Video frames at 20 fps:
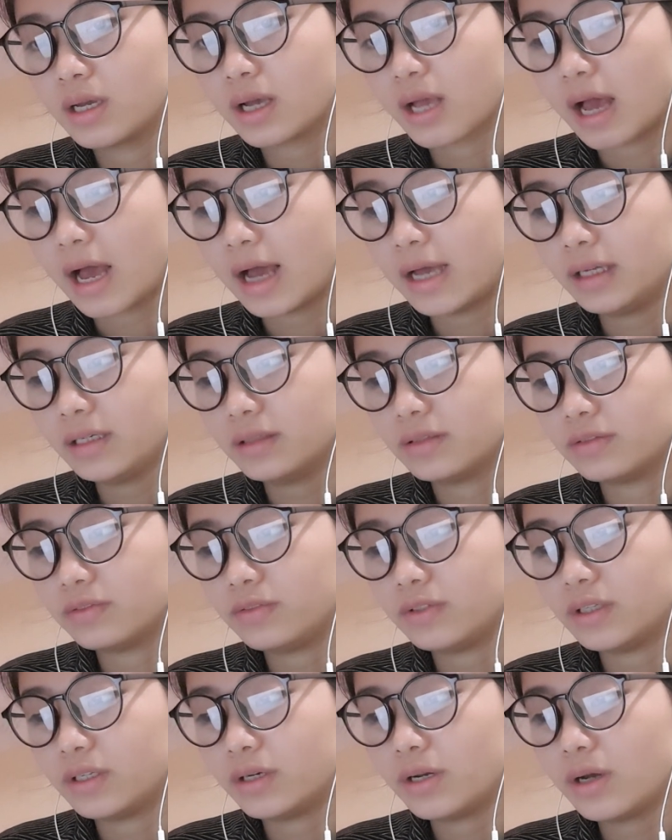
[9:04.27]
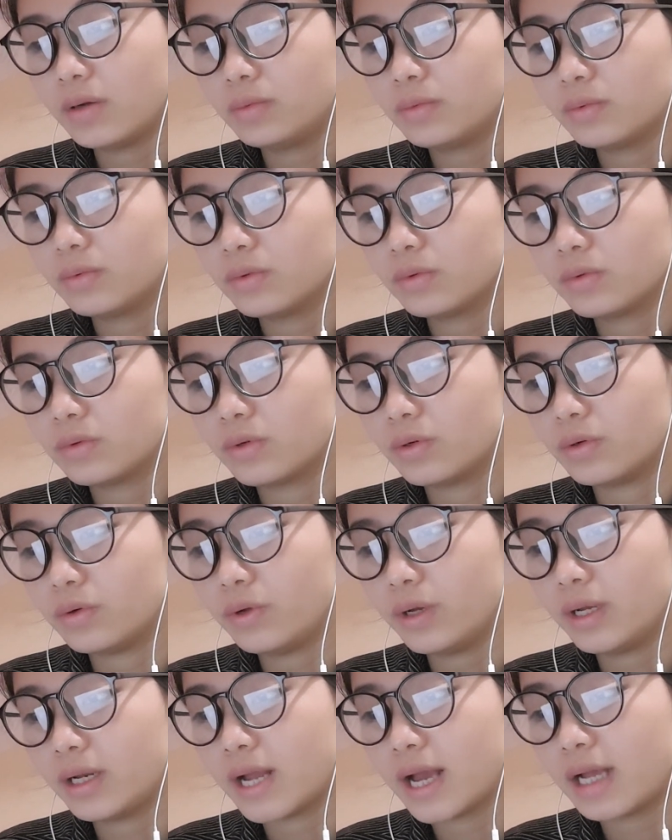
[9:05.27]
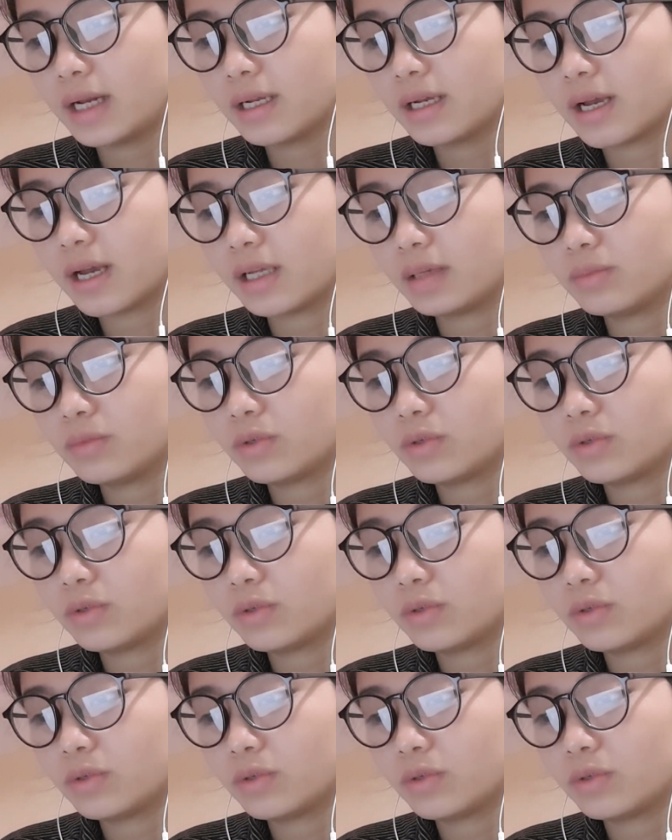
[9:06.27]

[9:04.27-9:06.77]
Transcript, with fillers: cái ở phía đông của huyện An Khánh,